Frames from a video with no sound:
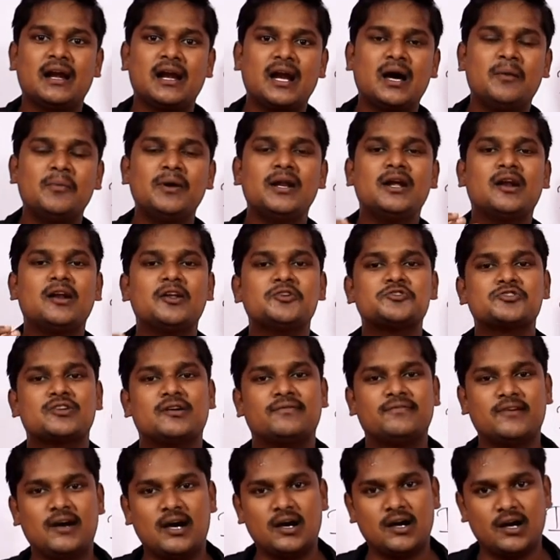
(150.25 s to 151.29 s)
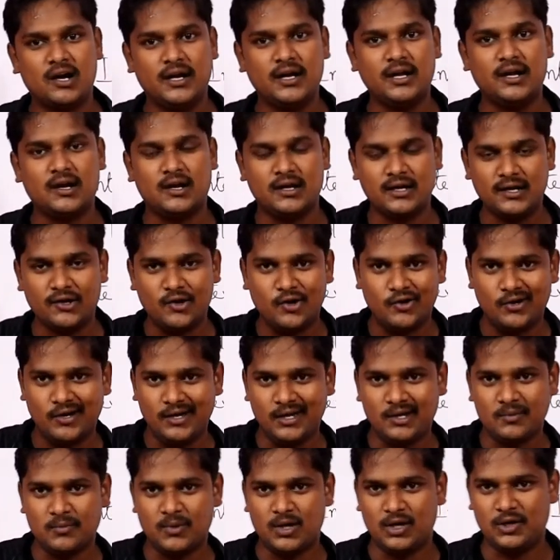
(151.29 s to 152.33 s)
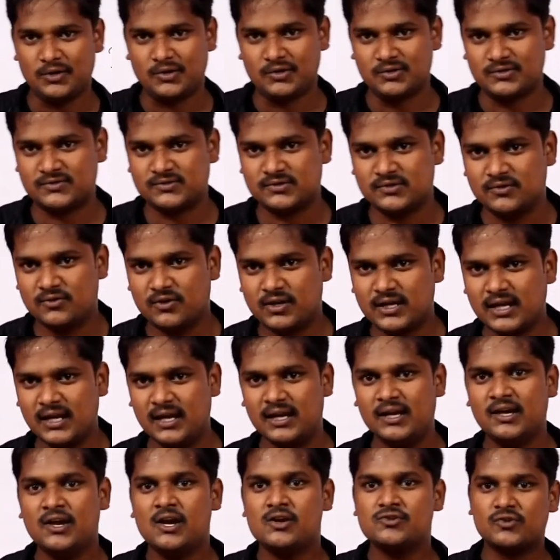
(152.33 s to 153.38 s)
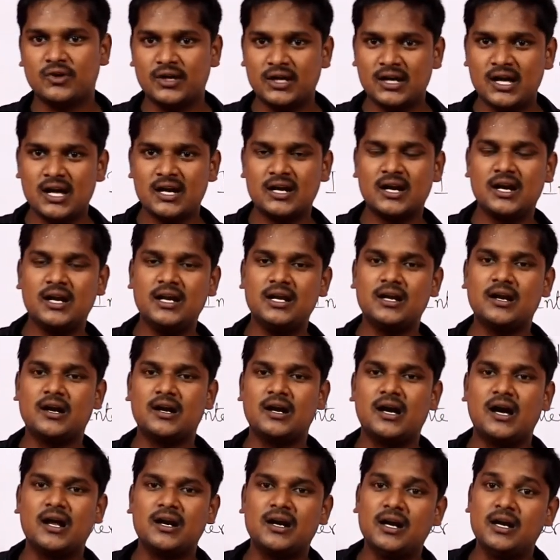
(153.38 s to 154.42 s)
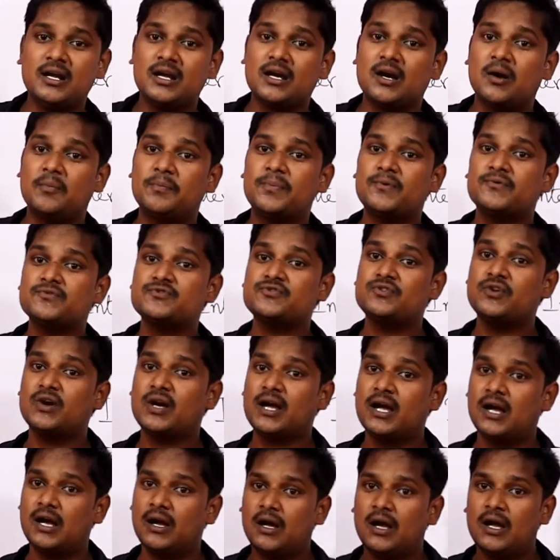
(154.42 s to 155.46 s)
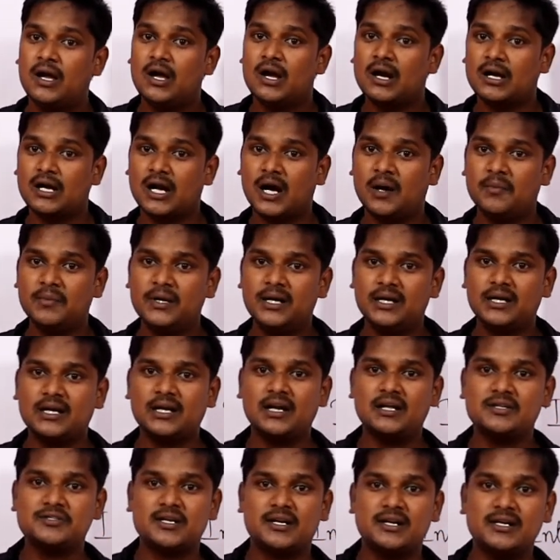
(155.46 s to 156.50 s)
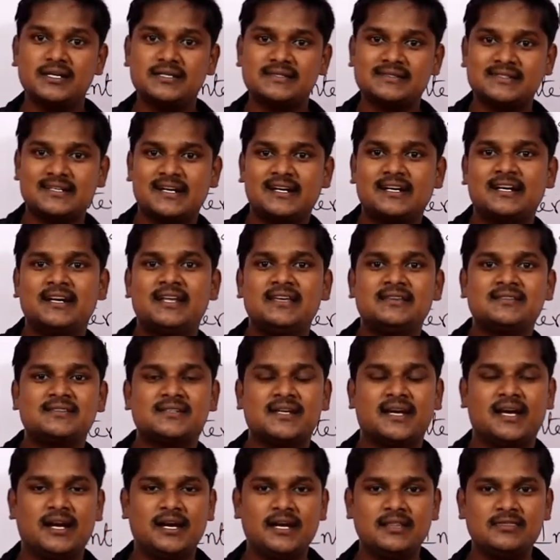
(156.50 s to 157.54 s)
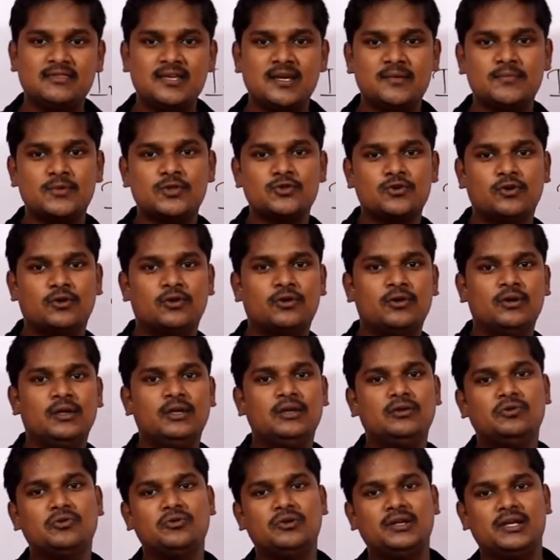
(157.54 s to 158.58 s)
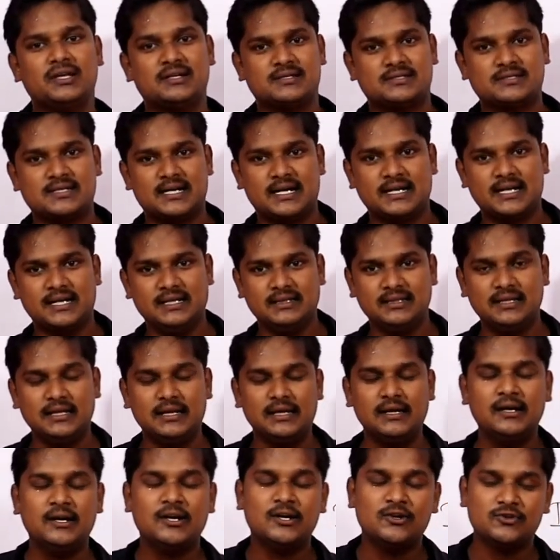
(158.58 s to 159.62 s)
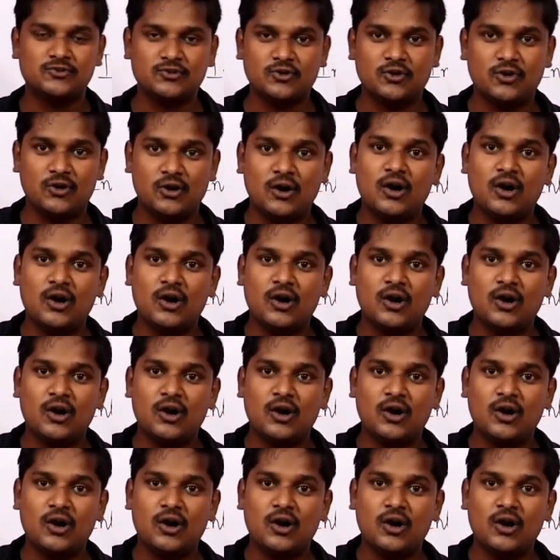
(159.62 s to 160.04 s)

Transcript: నామినిక్లేచర్ ఆఫ్ ఆర్గానిక్ అండ్ ఇనార్గానిక్ మాలిక్యూల్స్ ఓకే సో ఇనార్గానిక్ అండ్ ఆర్గానిక్ కాంపౌండ్స్ యొక్క నామినిక్లేచర్ని స్టాండర్డైజ్ చేయాలనే థీమ్తో ఈ యూనియన్ స్టార్ట్ అయింది సో